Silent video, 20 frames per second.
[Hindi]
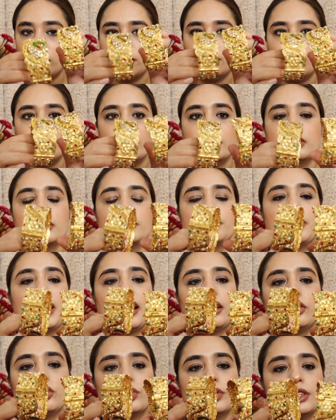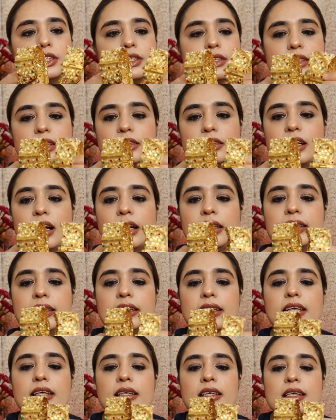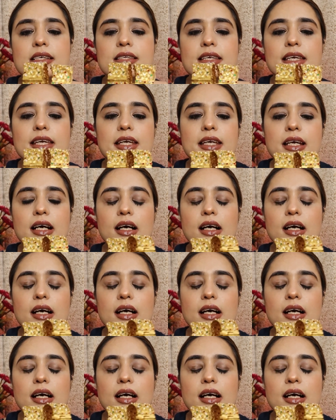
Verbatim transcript: और पैक तो अच्छे से था लेकिन इसकी